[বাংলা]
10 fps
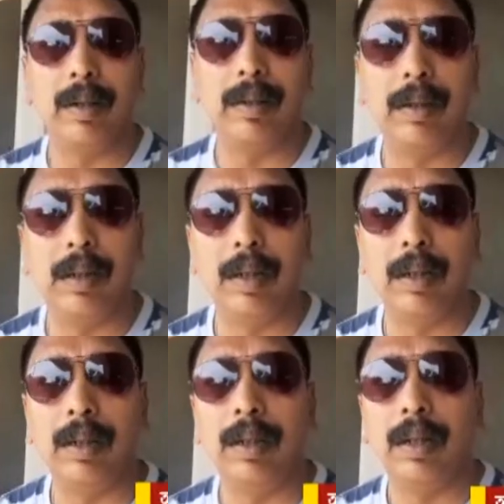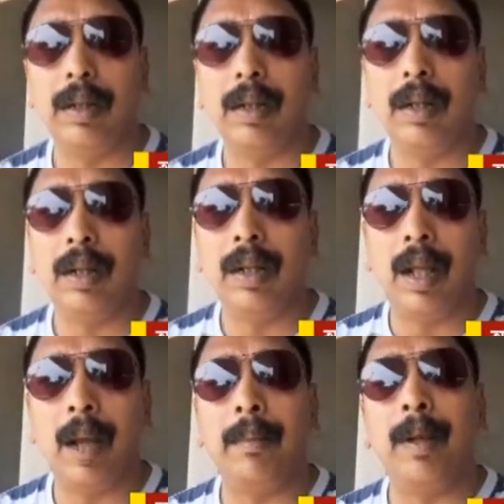কতটা খুশি স্যার আপনারা
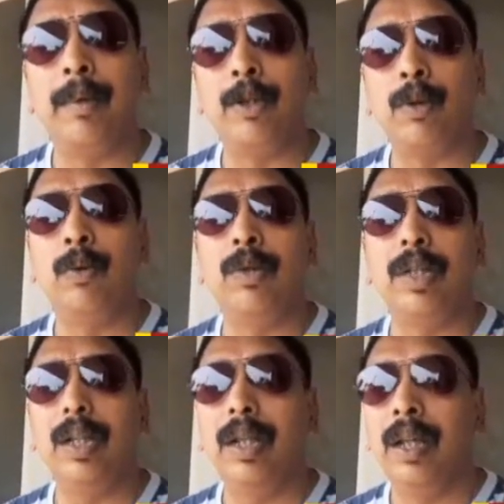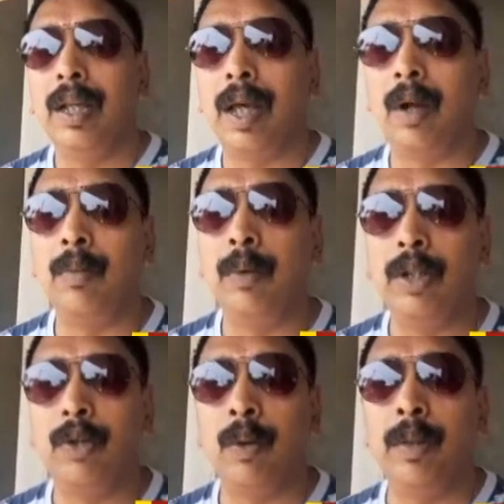আমরা ভীষণ খুশি কারণ পুলিশ
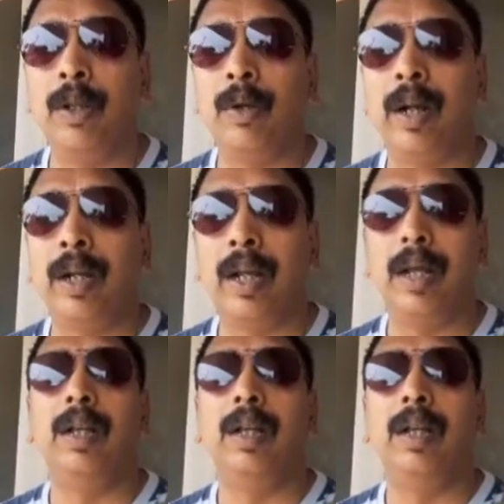কর্মীদেরও একটা